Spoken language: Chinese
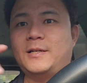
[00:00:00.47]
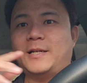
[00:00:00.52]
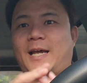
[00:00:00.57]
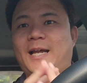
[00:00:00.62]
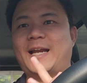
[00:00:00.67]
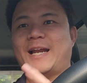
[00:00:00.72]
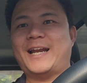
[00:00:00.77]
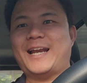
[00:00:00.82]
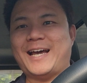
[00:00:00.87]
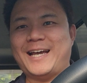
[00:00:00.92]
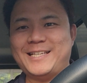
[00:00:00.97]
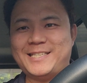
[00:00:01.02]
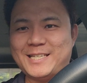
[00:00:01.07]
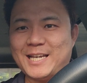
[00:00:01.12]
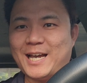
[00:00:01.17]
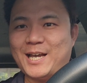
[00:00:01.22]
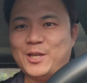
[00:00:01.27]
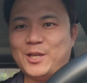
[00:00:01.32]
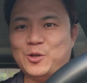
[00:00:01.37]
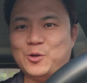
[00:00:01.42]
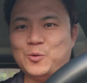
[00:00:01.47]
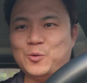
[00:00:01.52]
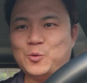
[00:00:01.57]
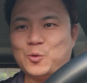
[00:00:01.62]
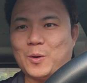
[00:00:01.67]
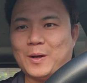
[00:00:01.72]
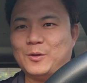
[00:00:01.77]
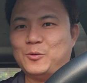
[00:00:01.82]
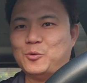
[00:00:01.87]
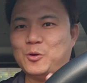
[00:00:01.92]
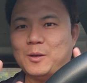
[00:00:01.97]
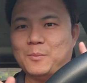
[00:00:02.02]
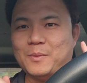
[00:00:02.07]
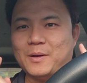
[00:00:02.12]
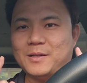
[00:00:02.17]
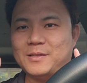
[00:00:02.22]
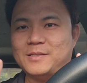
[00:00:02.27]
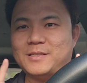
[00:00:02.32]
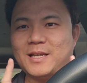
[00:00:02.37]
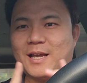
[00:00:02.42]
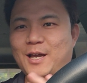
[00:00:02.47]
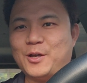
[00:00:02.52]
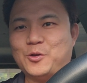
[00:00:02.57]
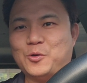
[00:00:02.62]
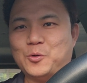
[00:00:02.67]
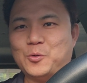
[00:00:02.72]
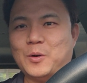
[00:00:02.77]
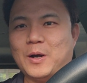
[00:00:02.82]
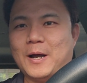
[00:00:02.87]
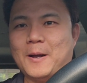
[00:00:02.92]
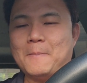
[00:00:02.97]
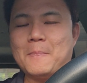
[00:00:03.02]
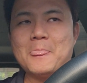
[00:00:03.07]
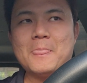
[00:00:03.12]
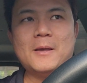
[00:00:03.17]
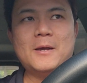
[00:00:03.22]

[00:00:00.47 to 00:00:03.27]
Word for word: 来来来，加油，团队们加油啊！